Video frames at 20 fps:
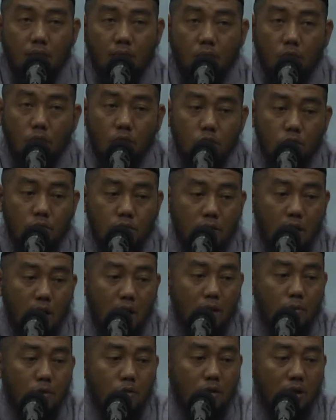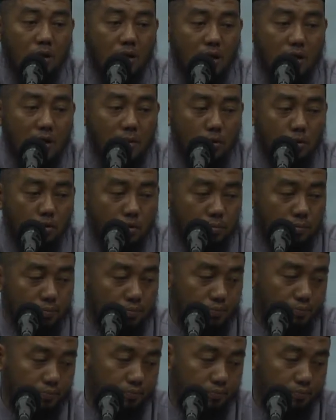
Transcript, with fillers: Khususnya al-mutakallimun.